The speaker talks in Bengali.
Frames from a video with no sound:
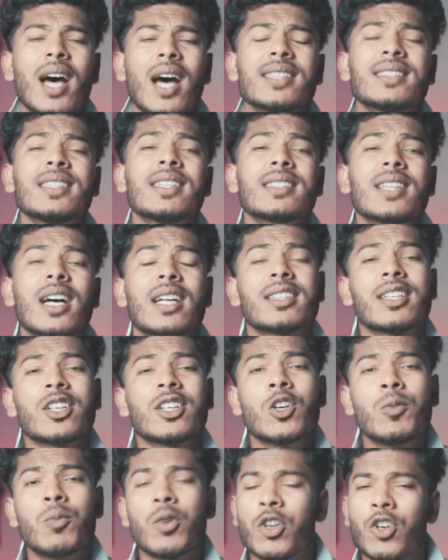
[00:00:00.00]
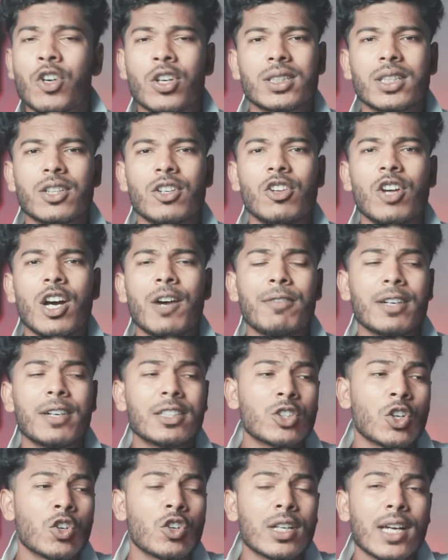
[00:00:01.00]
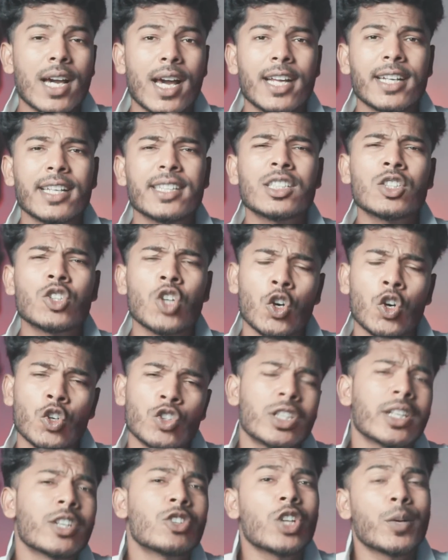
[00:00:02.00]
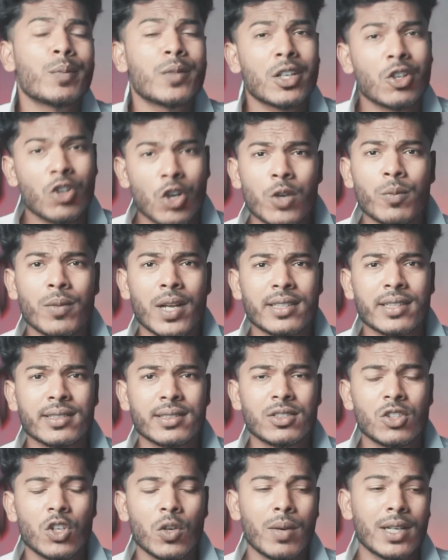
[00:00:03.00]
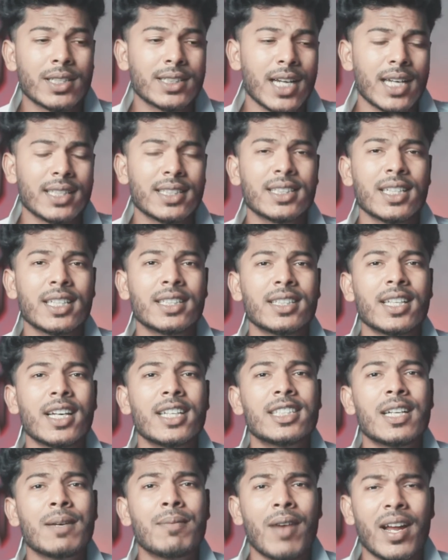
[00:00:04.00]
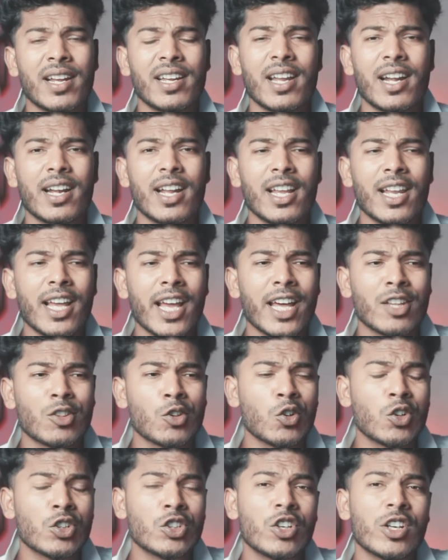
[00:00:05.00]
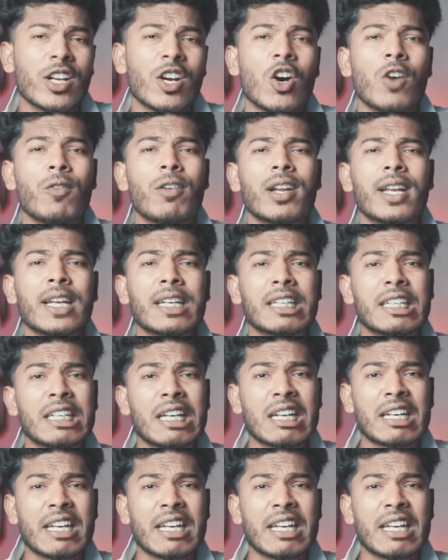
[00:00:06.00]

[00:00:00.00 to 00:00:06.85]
আচ্ছা তার থেকেও বড় কথা হইলো আফা যখন কায়ন গেছে তখন থেকে তো আপনার গরম লাগতেছিল বাট সাথে সাথে আইসা পানি না ঢাইলা এতক্ষণ ধরে ওভার অ্যাক্টিং আর